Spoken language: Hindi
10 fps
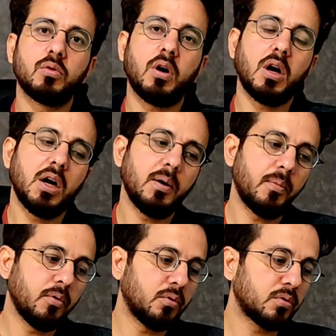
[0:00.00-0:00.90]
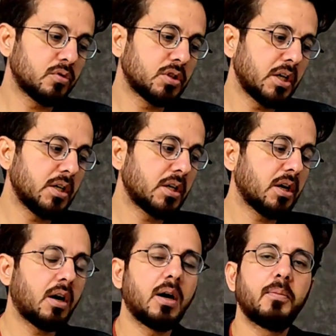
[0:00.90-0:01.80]
तो आप लोगों को चाहिए
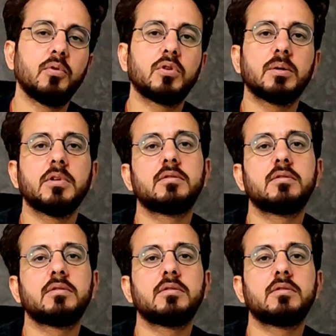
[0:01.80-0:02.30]
कि आप लोगों के